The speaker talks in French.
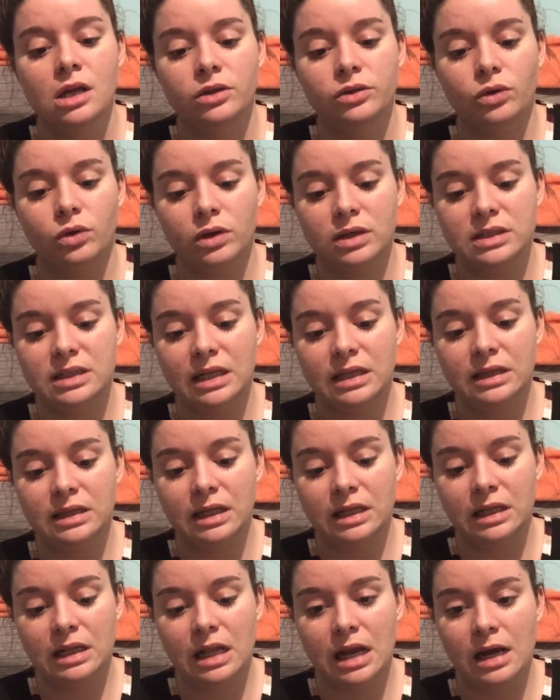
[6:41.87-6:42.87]
Donc cette
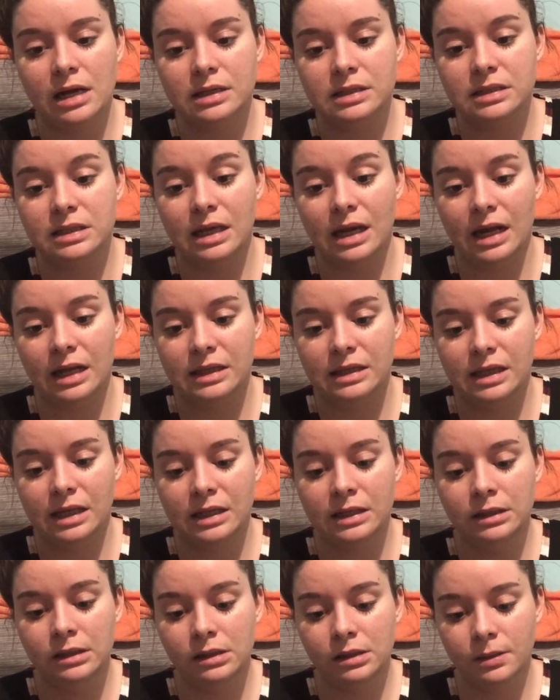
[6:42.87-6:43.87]
tente là, c'est la
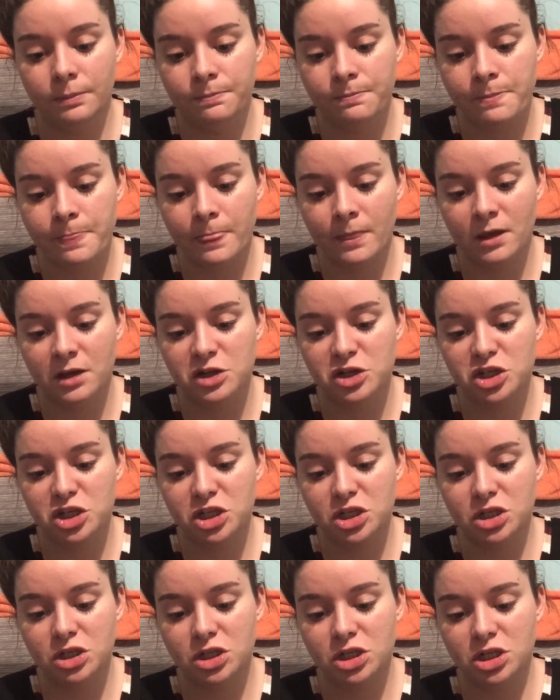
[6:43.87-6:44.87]
tente
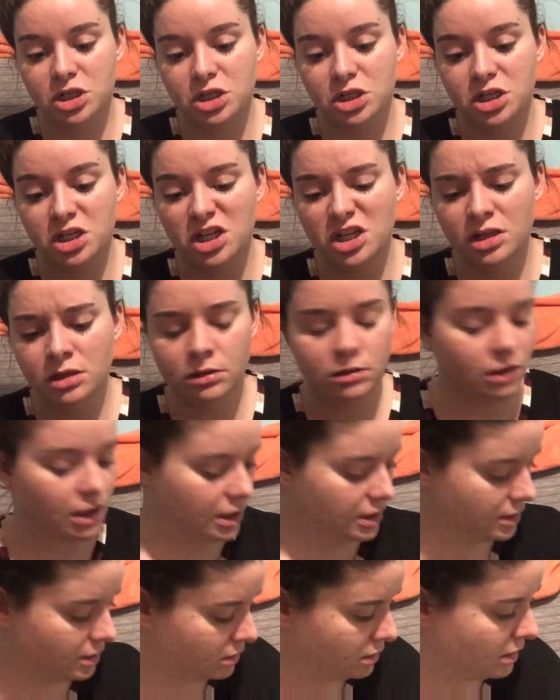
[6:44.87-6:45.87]
Chine.
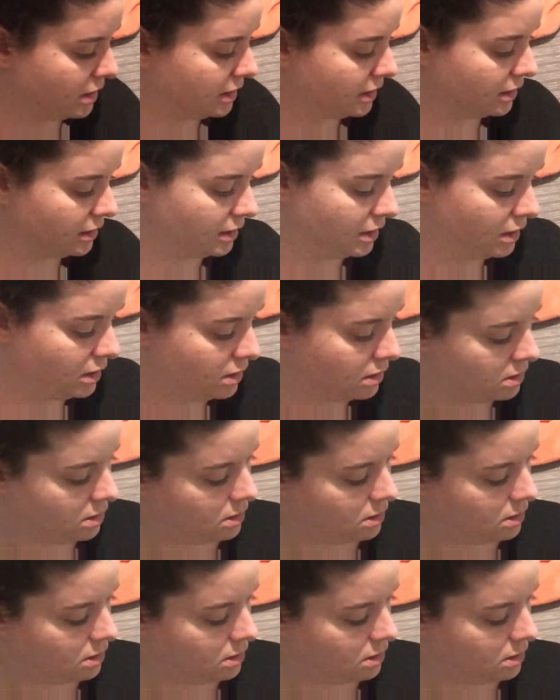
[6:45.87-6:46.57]
Attends, attendez.